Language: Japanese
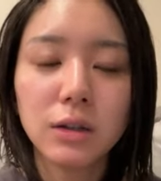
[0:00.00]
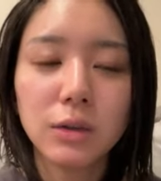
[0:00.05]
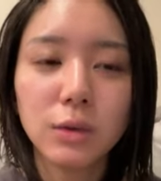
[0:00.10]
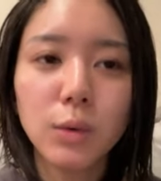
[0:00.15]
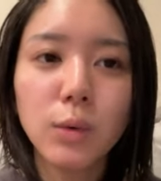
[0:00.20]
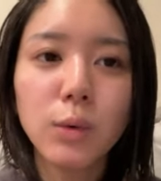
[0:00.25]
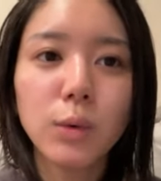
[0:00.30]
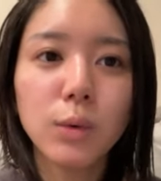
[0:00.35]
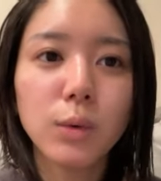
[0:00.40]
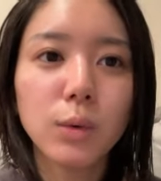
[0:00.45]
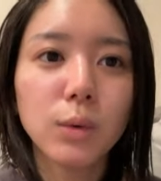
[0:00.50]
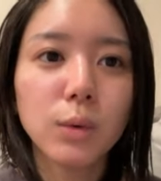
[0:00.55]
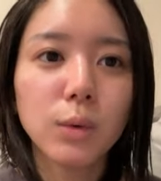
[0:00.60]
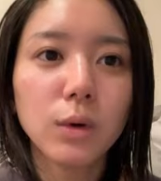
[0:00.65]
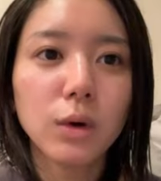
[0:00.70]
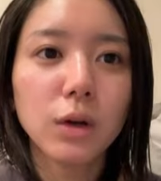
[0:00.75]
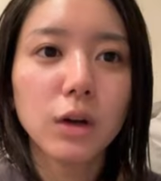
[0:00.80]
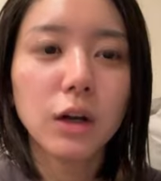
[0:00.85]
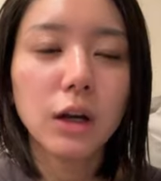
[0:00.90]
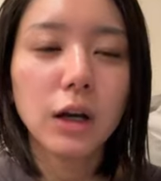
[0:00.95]
と
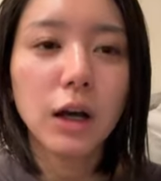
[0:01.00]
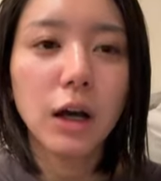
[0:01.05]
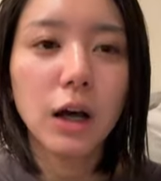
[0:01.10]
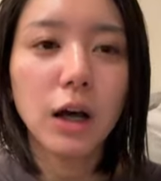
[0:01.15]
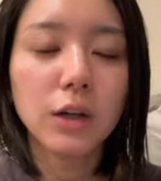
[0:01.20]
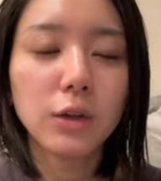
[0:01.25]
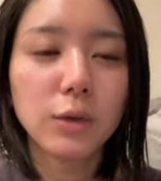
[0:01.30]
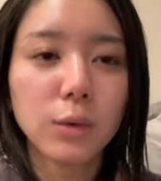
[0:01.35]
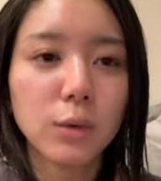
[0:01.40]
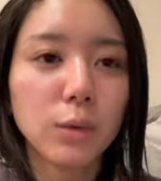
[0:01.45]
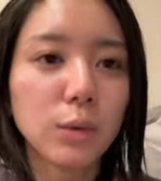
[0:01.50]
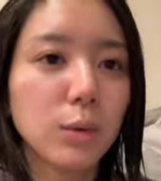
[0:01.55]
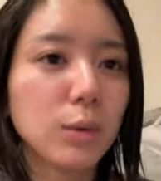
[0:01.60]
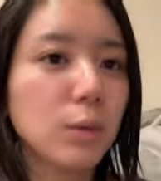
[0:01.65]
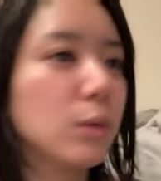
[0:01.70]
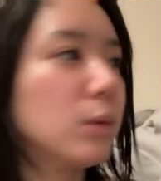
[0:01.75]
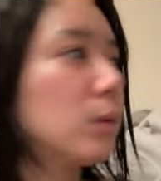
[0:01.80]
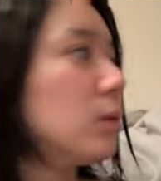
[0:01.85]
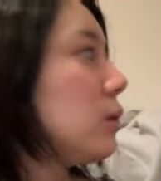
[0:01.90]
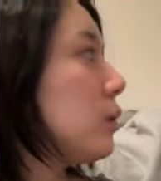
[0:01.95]
あ
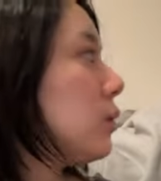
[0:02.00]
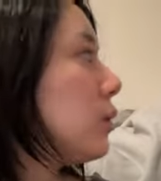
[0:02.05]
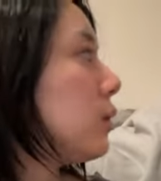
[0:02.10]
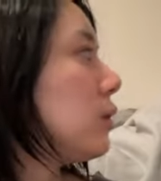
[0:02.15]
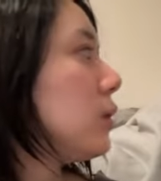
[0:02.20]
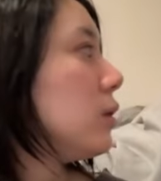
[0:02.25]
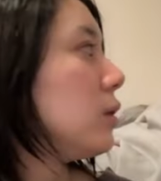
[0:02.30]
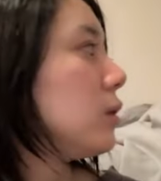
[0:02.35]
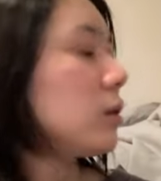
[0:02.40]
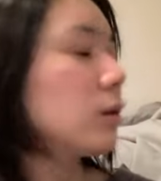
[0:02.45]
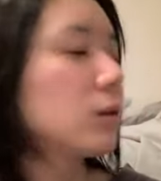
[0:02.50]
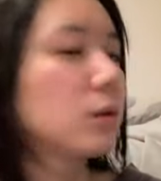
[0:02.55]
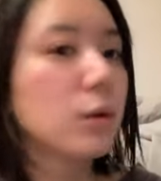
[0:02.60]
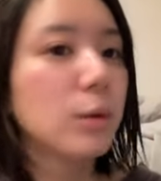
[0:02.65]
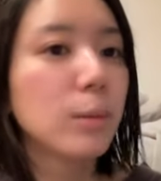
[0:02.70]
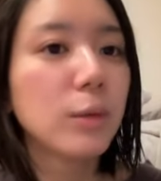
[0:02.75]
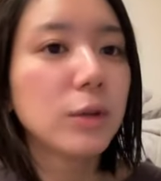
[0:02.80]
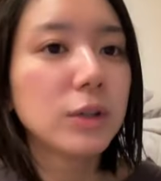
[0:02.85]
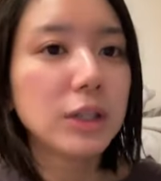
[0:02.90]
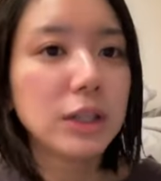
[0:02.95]
の
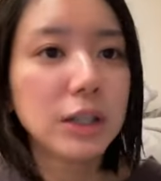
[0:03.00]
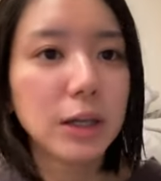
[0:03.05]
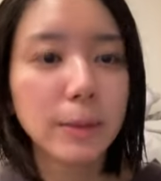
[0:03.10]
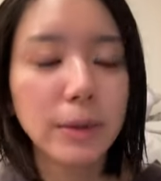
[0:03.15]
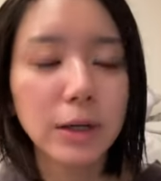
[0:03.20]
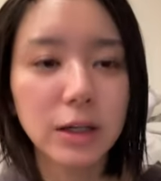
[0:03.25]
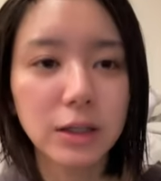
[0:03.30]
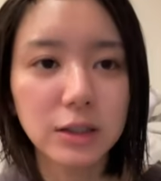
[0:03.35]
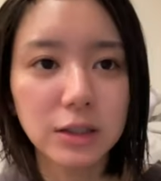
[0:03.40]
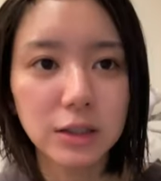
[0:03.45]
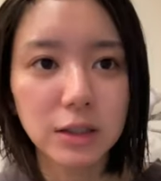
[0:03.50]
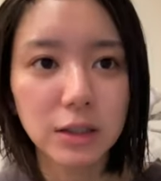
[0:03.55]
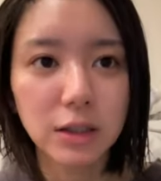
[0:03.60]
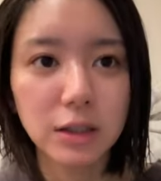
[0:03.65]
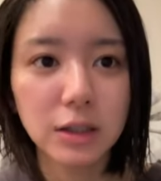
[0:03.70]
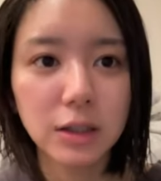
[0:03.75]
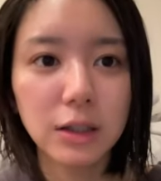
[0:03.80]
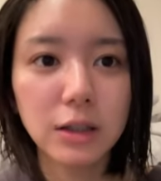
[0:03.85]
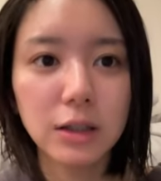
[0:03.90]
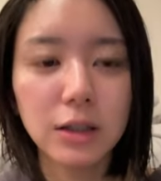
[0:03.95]
共にやばいか時
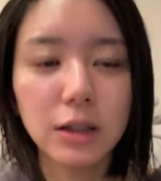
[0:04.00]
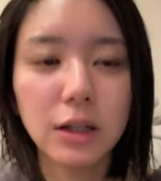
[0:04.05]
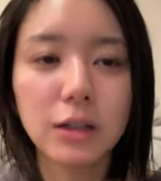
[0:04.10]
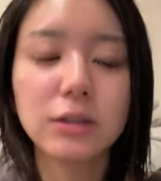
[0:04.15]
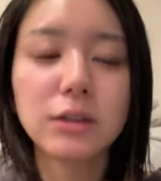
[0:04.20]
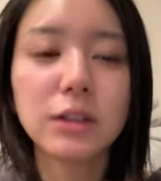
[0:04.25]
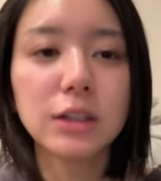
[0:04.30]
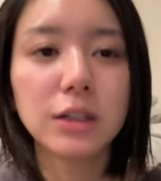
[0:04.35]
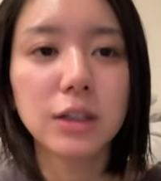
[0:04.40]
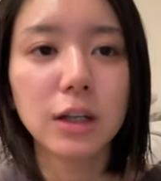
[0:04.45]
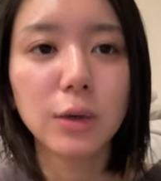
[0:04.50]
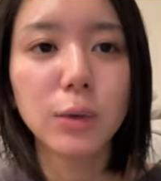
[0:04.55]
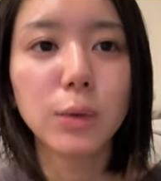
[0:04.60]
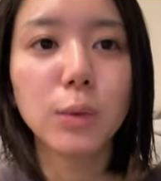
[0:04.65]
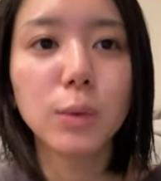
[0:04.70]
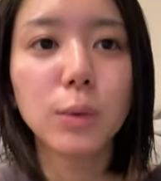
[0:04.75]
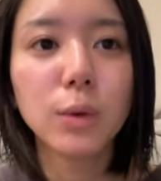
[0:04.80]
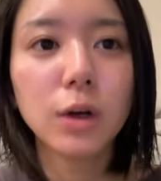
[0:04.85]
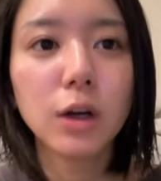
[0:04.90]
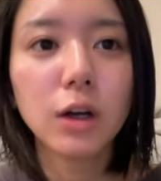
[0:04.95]
間やるんですけ
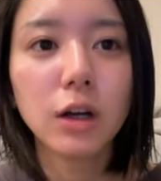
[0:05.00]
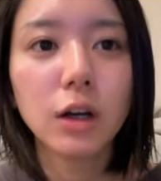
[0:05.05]
ど、